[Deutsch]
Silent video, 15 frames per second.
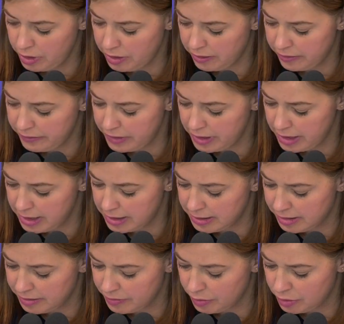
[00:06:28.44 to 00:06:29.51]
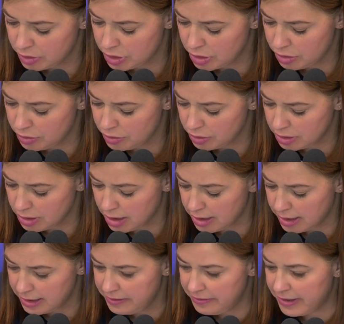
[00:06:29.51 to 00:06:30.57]
die AfD hat das Wort Dr.
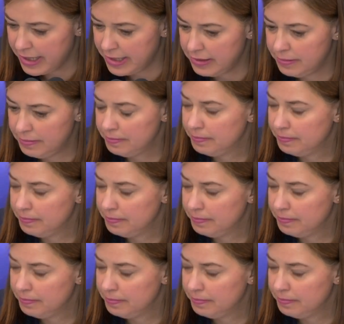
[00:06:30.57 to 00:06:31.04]
Harald Weil.